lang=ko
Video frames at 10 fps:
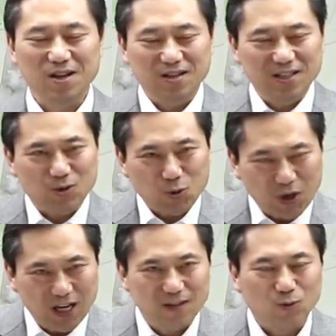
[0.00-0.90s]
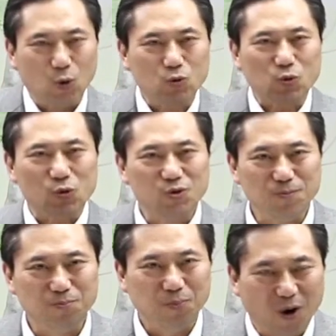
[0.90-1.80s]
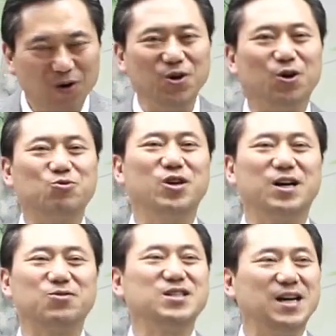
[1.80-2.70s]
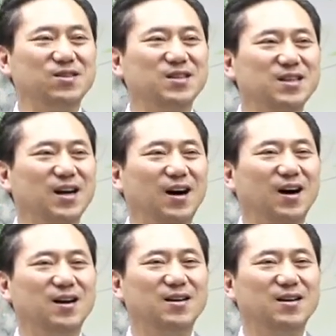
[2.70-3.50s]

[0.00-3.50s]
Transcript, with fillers: 이 속에 있는 독소를 좀 버려줘야 되지 않는가.